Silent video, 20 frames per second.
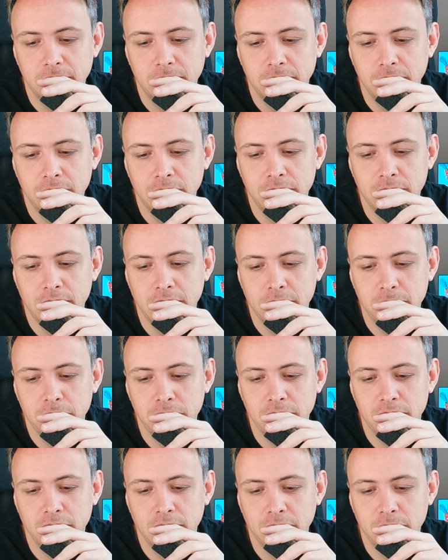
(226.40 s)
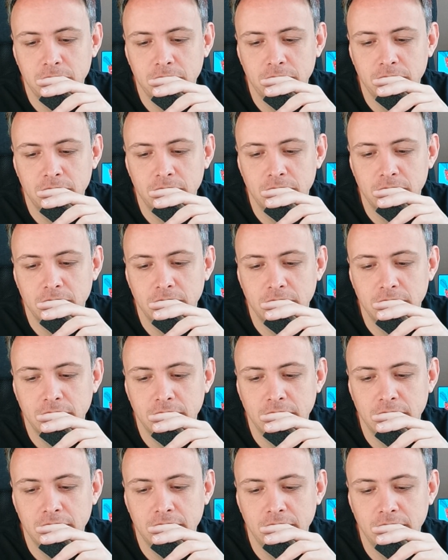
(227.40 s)
Bewölkt, bewölkt, bewölkt.
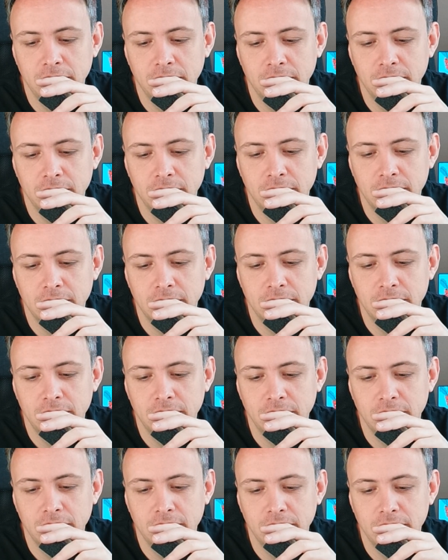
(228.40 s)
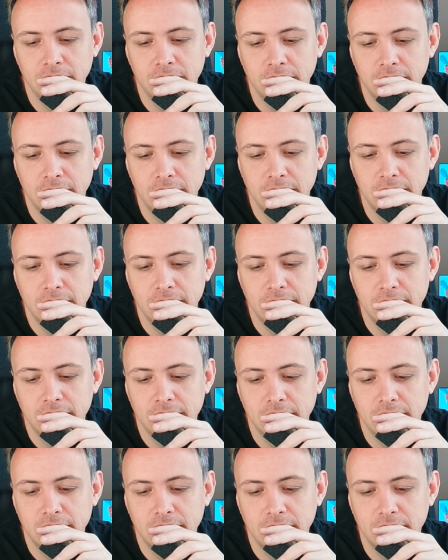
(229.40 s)
Keine Sonne, keine Sonne.
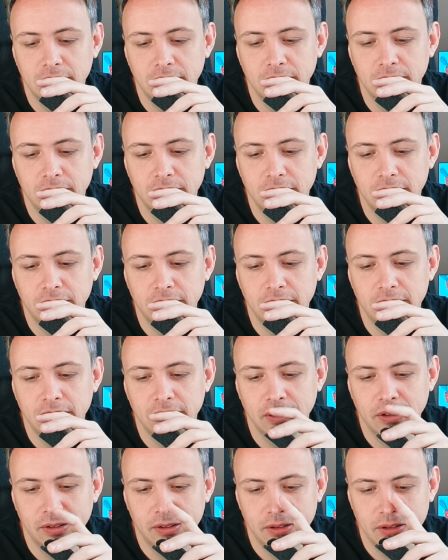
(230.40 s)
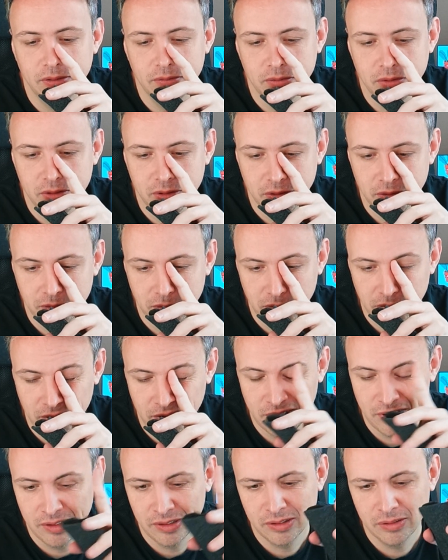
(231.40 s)
Oh, das ist den Rest der Woche. Bis
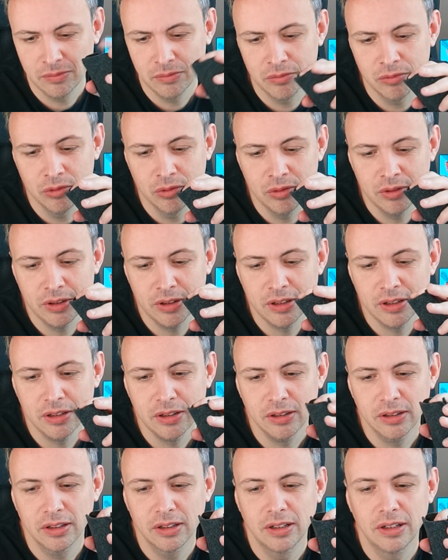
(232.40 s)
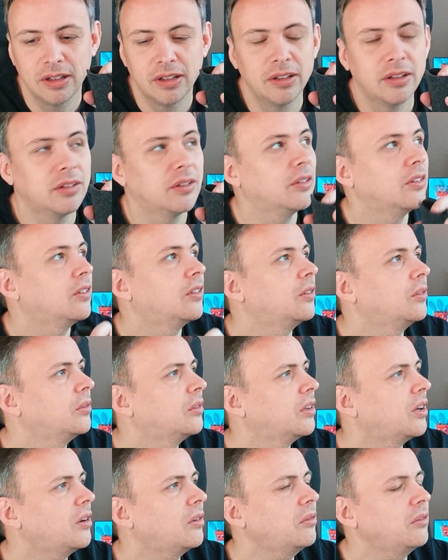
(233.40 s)
nächsten Montag soll es so
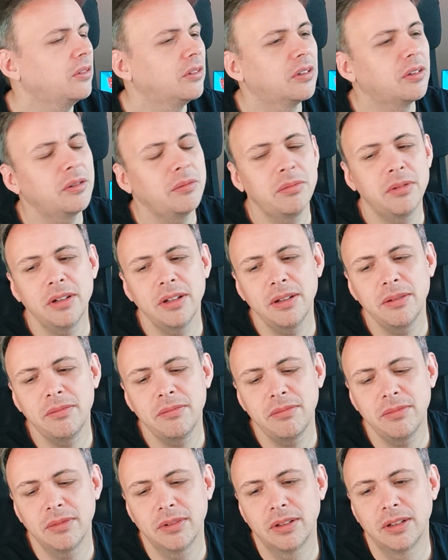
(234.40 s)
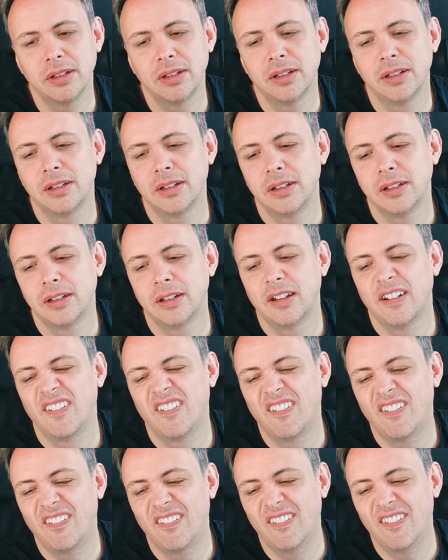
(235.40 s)
grau und grau bleiben.
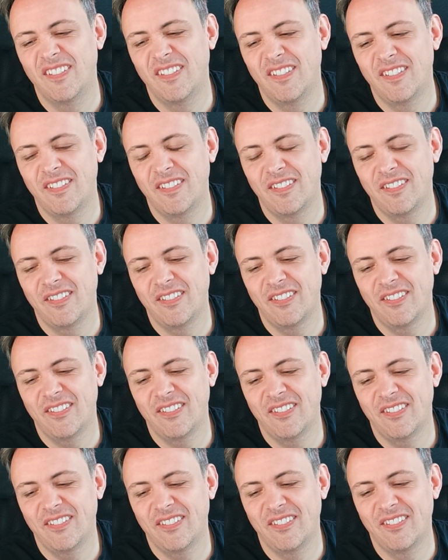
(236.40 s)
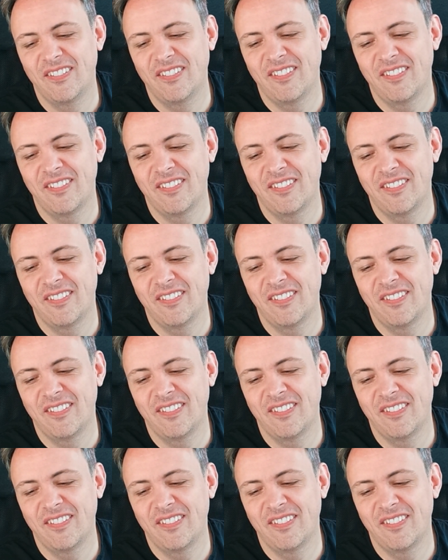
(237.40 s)
Oh. Oh.